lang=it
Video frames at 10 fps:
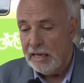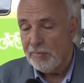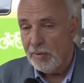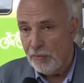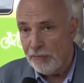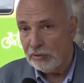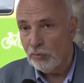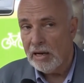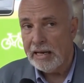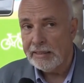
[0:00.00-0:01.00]
Abbiamo
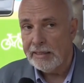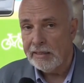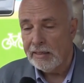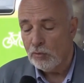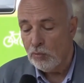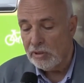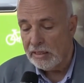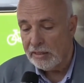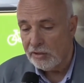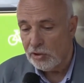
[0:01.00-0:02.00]
fatto anche in alcune